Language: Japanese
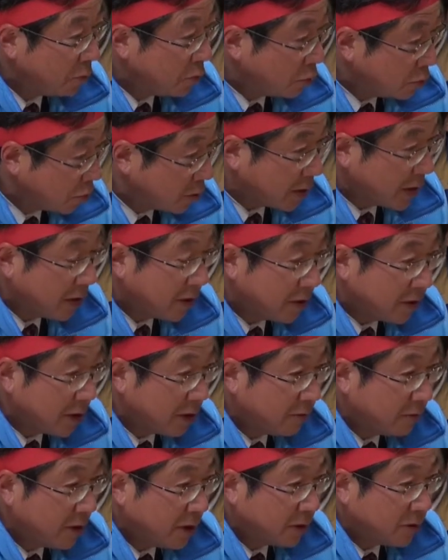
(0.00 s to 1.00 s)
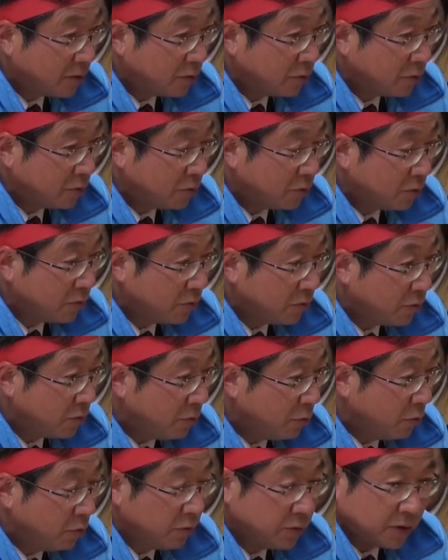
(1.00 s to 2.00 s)
もっと大変になるなってこと
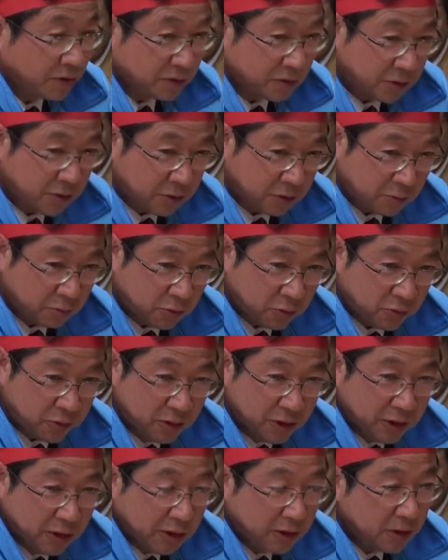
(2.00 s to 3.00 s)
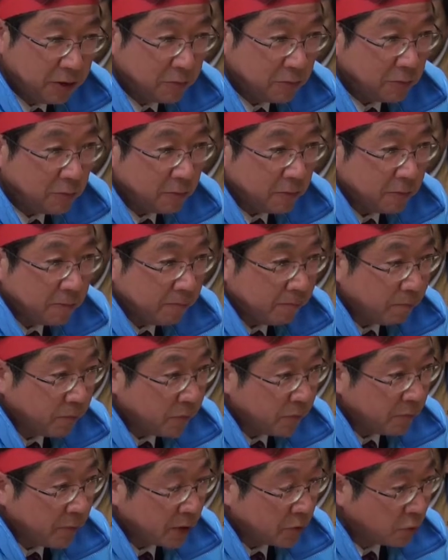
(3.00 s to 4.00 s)
を思うんですけれどもでも
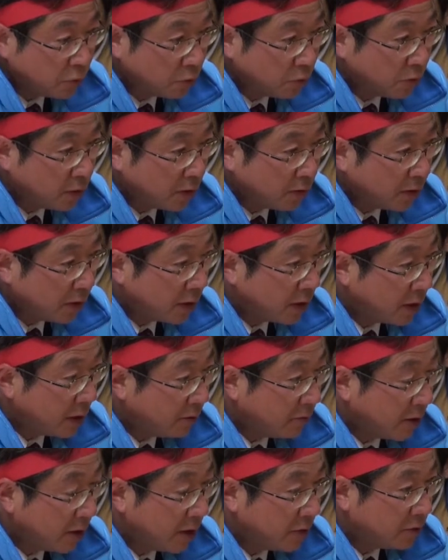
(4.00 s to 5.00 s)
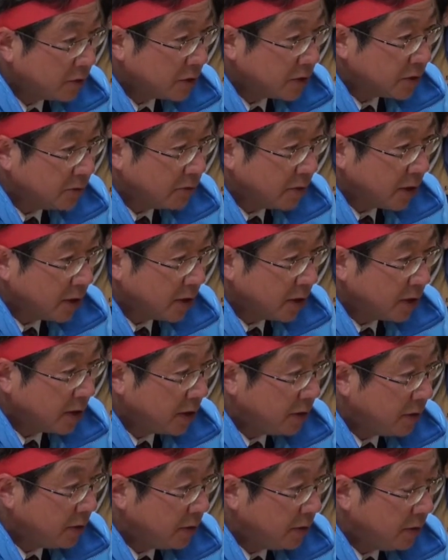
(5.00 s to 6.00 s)
まあ、そういうことはなかなか若い人たちわから
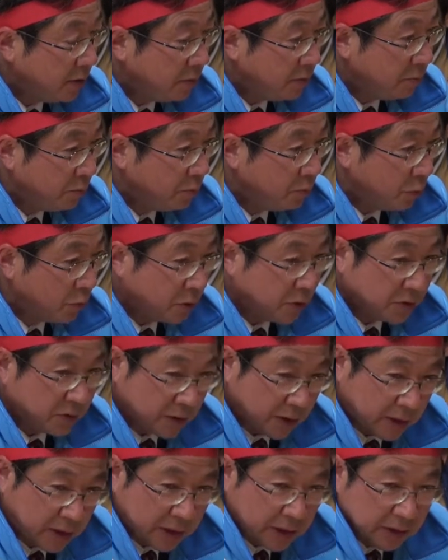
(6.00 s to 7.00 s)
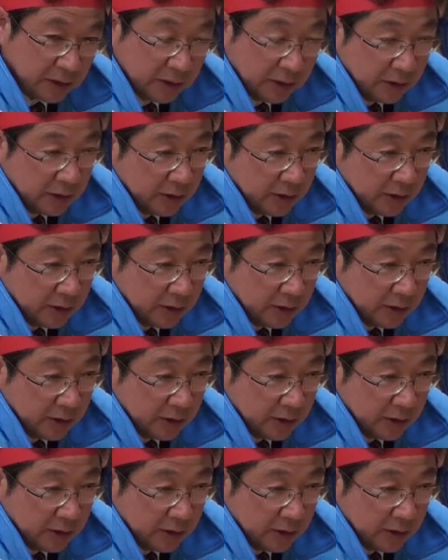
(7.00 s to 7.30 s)
ないもんですから